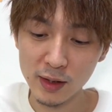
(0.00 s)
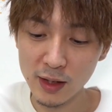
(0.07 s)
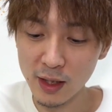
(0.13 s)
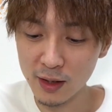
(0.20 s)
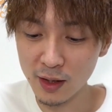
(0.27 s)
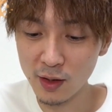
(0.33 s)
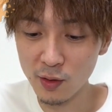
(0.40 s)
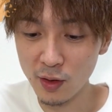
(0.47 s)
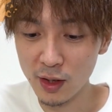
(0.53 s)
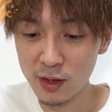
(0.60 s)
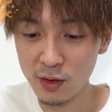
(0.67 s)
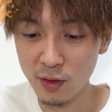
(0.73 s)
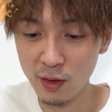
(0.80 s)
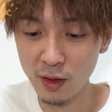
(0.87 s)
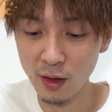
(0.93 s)
さっきのや
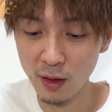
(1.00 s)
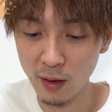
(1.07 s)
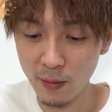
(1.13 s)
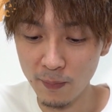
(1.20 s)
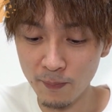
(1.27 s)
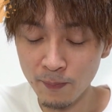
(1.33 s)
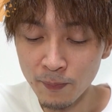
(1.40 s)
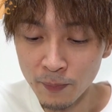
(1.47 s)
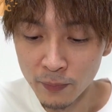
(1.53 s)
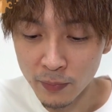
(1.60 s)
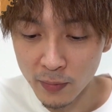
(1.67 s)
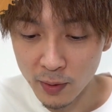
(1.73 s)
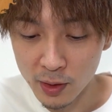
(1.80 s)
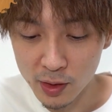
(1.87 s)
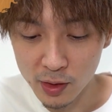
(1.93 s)
つより、
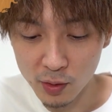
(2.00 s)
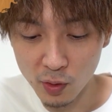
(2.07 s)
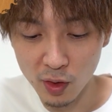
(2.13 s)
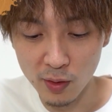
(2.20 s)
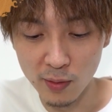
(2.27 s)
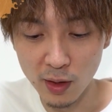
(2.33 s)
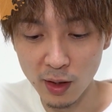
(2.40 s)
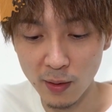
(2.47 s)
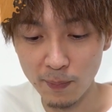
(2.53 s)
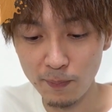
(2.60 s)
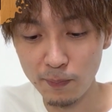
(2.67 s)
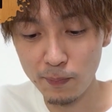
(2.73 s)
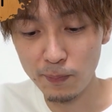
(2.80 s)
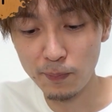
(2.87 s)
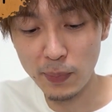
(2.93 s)
すごいなんか、
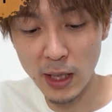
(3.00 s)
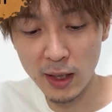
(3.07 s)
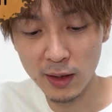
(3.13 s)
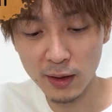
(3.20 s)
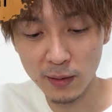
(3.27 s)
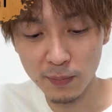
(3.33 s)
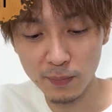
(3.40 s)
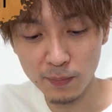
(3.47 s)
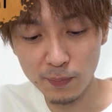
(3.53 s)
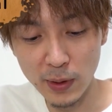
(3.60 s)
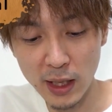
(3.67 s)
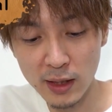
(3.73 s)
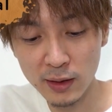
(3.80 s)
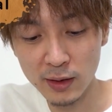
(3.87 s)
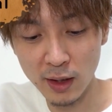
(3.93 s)

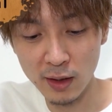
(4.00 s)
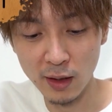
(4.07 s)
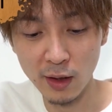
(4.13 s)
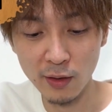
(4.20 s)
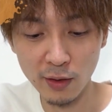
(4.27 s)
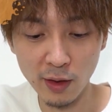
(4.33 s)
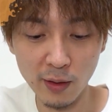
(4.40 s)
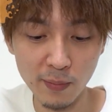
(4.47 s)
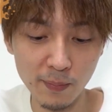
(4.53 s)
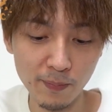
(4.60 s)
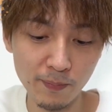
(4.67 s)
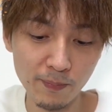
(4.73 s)
パン感があるね。